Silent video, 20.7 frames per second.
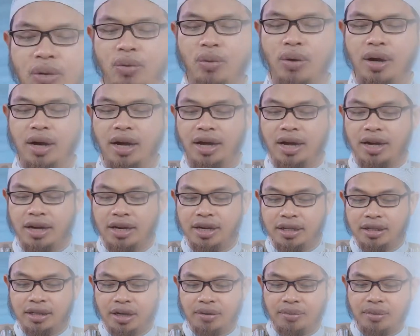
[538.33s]
Wa
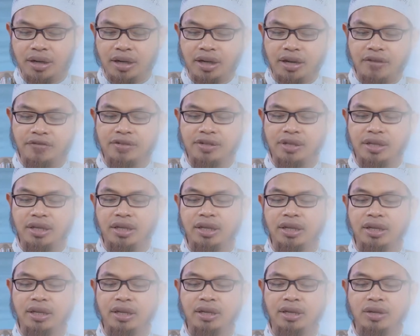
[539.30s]
anasa min
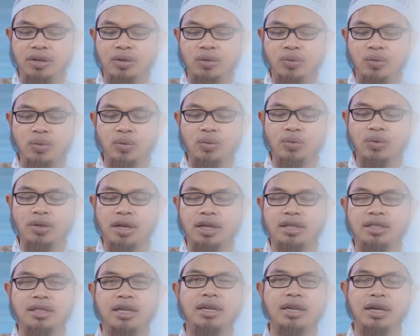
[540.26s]
nafsihi
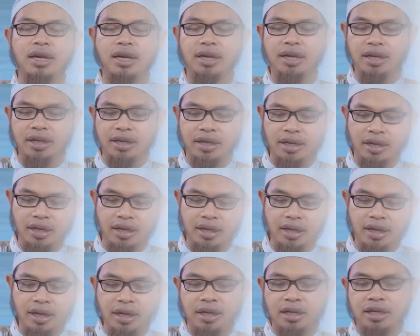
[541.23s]
qudratan
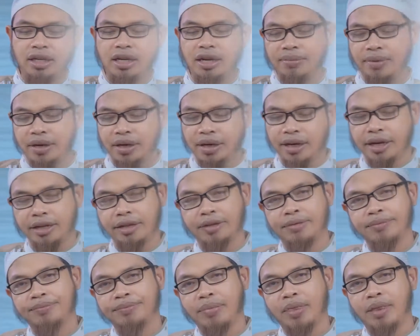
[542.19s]
alaihi. Dia
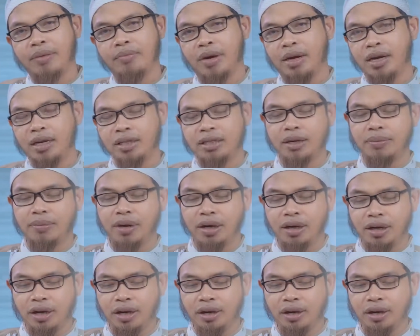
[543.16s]
melihat mana cabang